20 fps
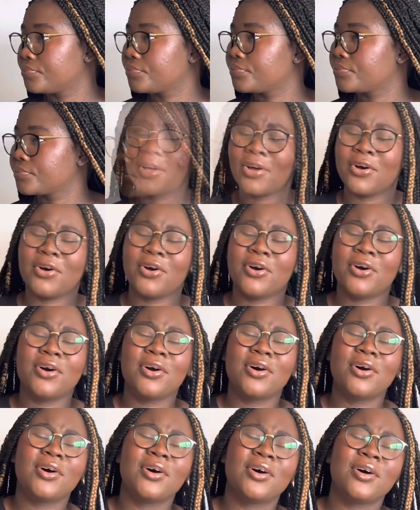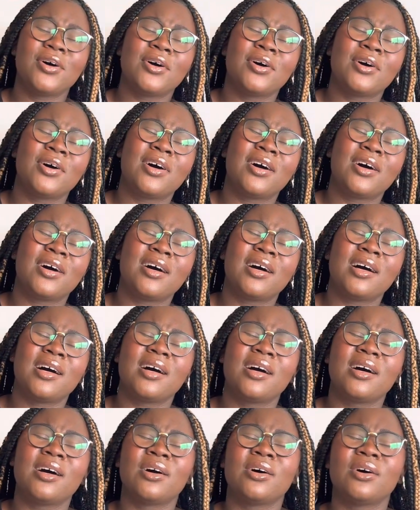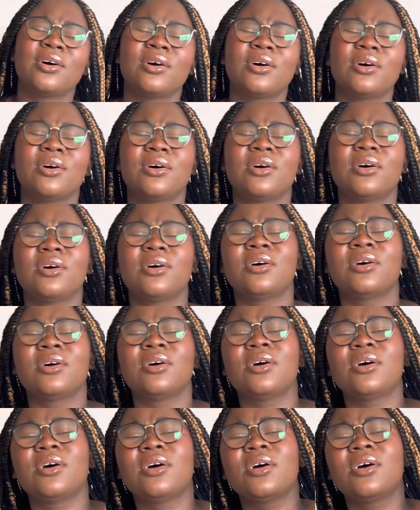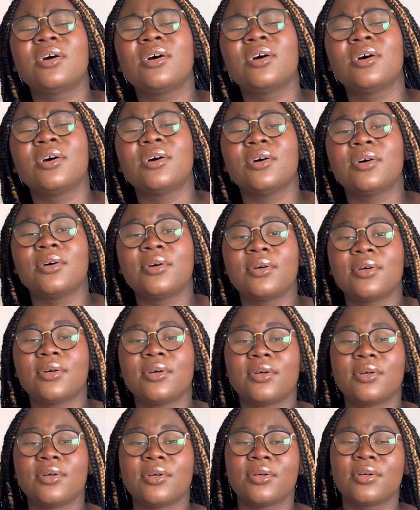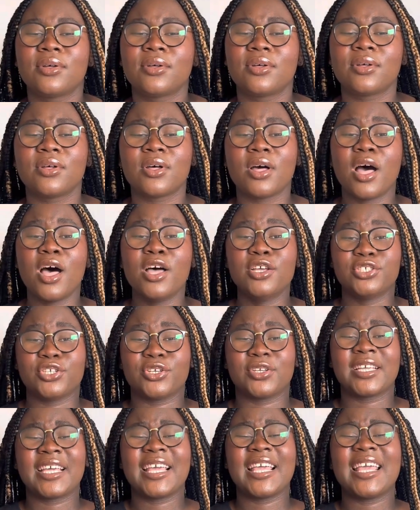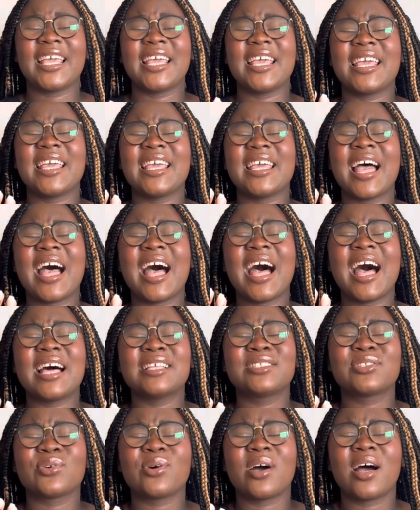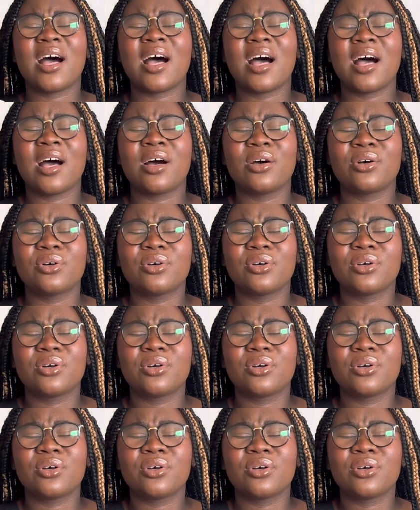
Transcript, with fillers: Oh, oh, oh, oh je crie à toi,